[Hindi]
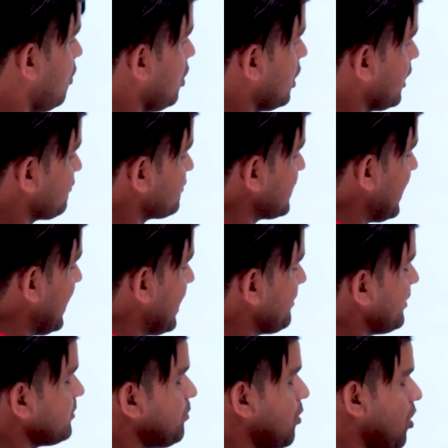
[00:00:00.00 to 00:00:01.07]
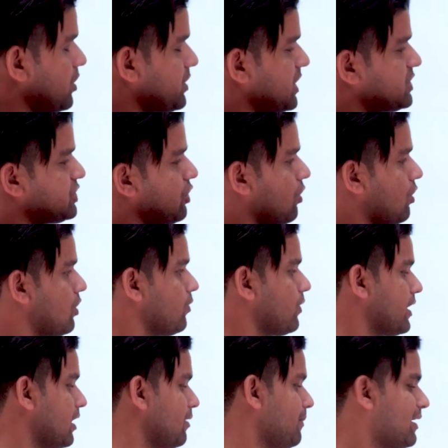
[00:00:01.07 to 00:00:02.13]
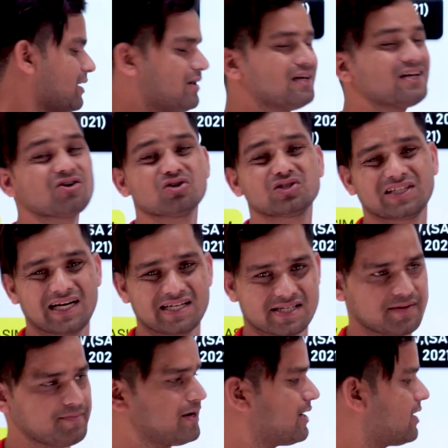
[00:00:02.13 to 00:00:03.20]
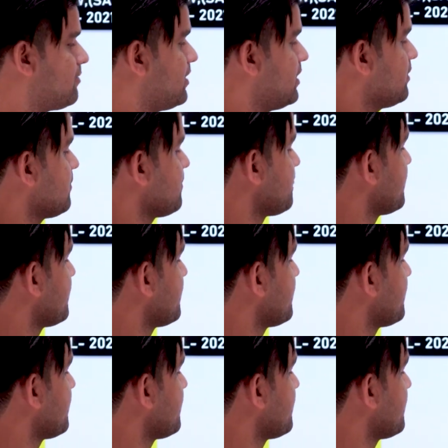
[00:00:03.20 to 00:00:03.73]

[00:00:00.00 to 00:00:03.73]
और इफ्तार अहमद बहुत ही अच्छे ऑलराउंडर है बट इनको चांस नहीं मिल रहा भाई